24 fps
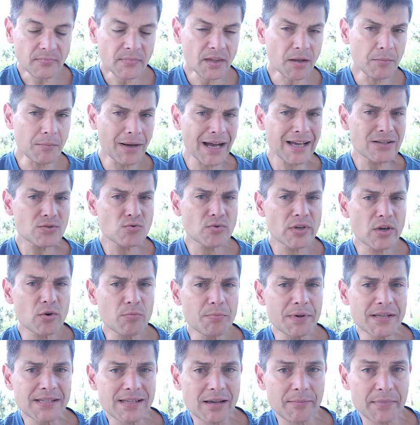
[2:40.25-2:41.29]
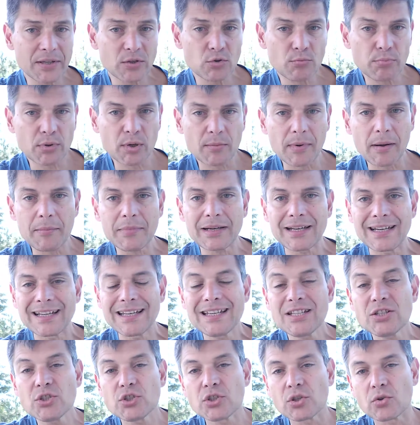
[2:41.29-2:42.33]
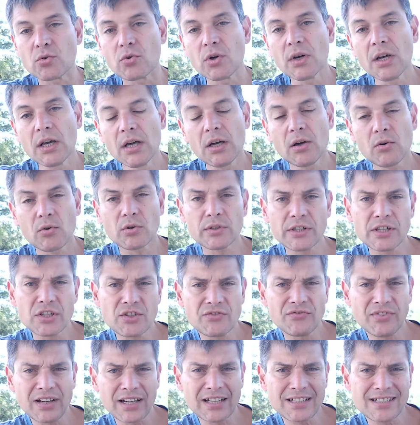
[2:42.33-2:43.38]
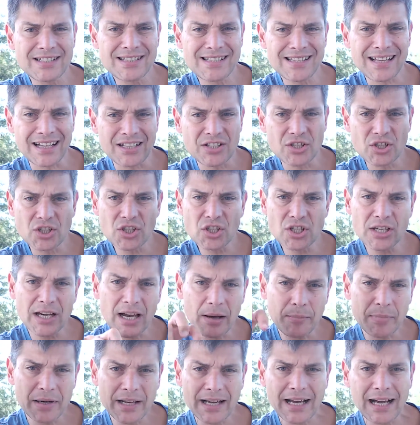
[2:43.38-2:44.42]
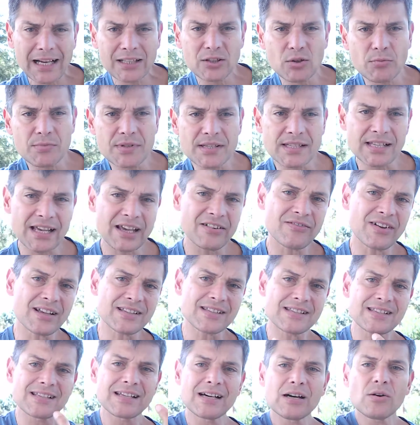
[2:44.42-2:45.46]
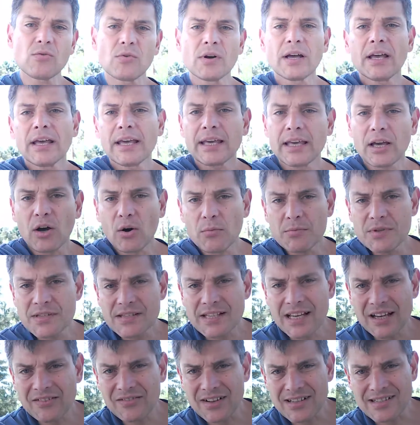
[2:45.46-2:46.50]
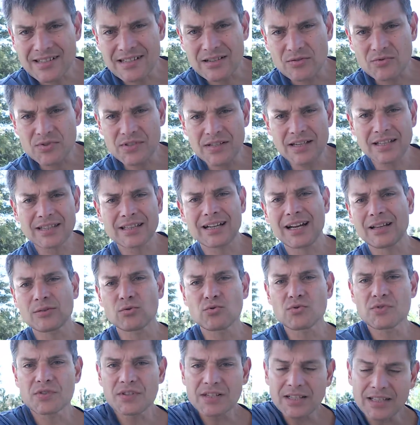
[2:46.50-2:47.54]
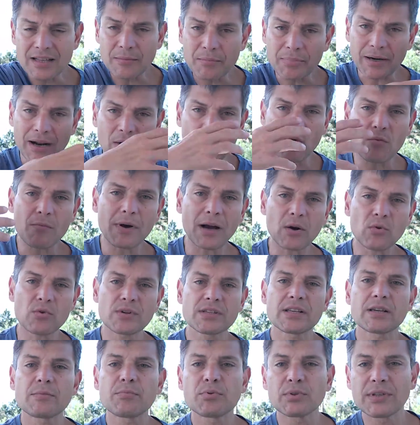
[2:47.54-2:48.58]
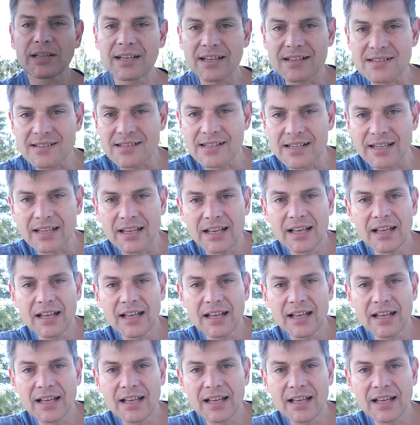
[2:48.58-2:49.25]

Mais do que o pensamento probabilístico, quando a gente fala de estatística aplicada à observação e a observação ser traduzida para alguma coisa que poderia ser